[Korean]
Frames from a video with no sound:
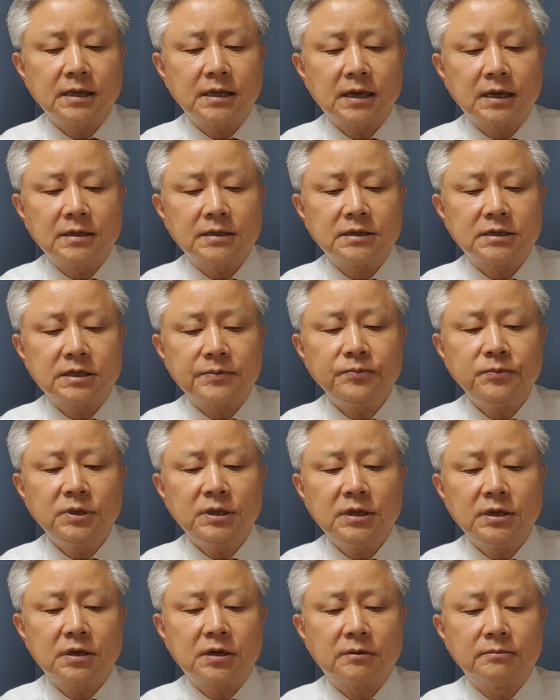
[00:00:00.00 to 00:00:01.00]
대한
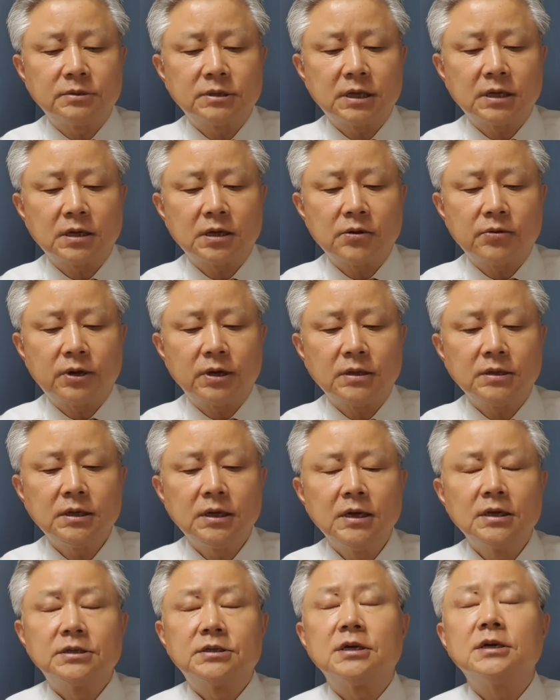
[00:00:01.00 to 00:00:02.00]
심리 검사 결과는
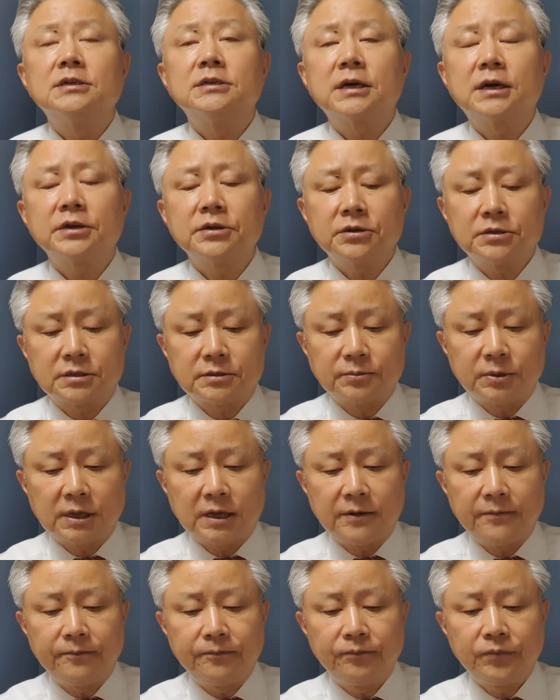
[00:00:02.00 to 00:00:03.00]
정상이었습니다.
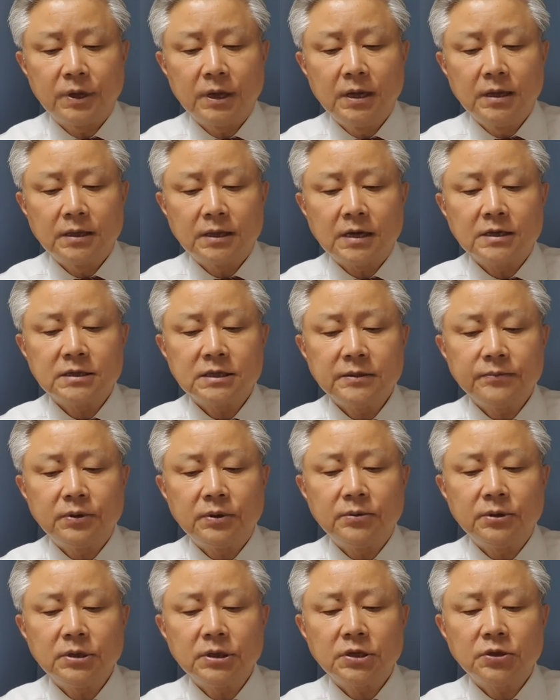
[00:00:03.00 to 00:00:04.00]
당시
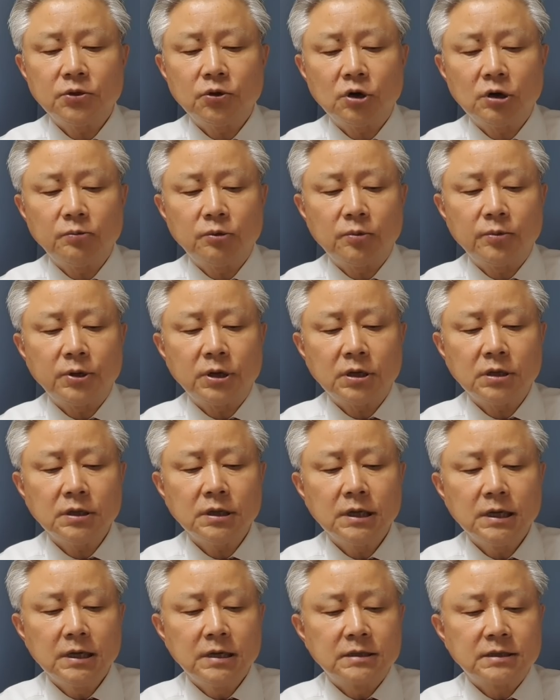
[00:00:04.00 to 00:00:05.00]
법원 기록을 보면은
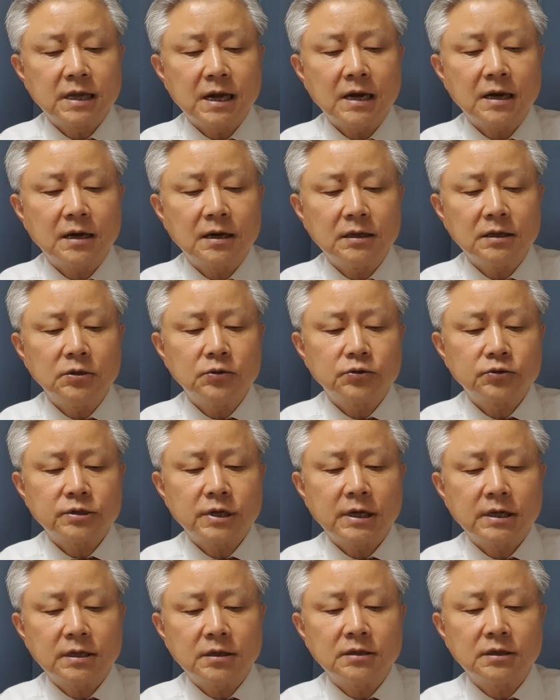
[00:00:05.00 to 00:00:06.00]
사건을
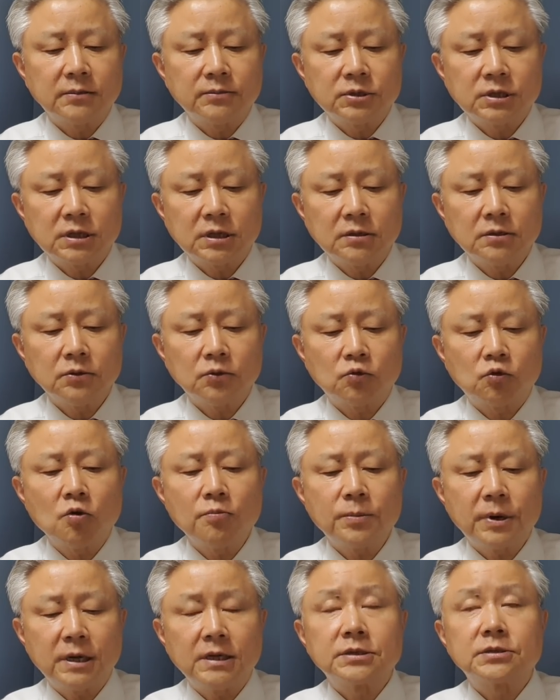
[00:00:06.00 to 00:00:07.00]
수사했던 검찰은
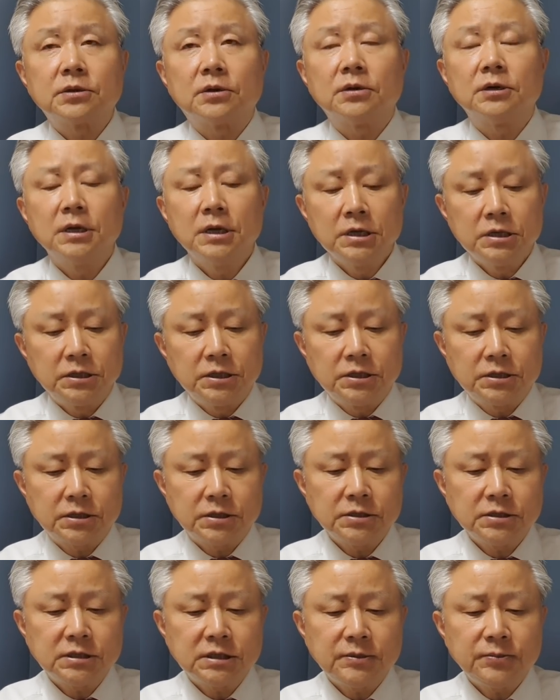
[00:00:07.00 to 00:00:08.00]
공판에서
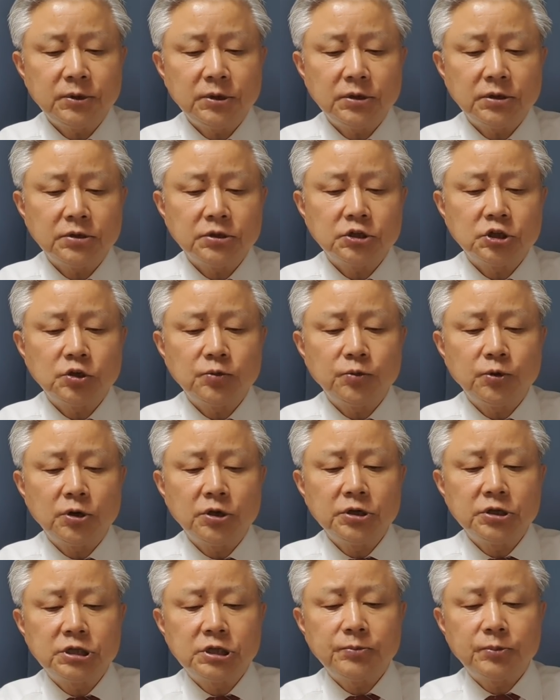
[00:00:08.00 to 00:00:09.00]
2012년
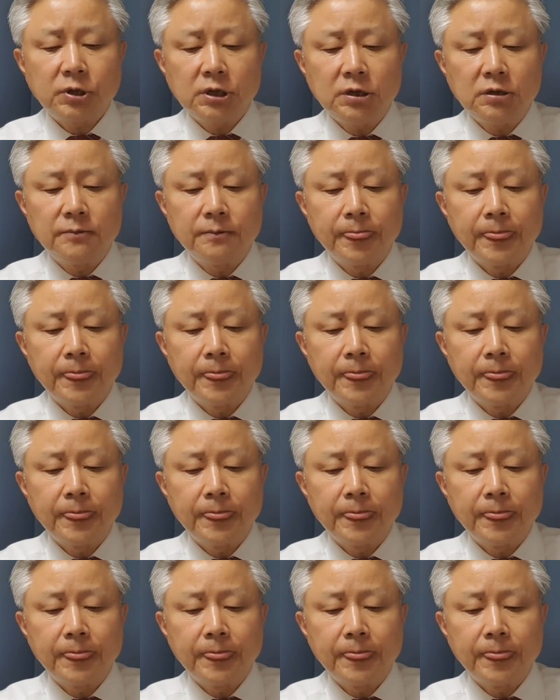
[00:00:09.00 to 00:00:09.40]
12월 22일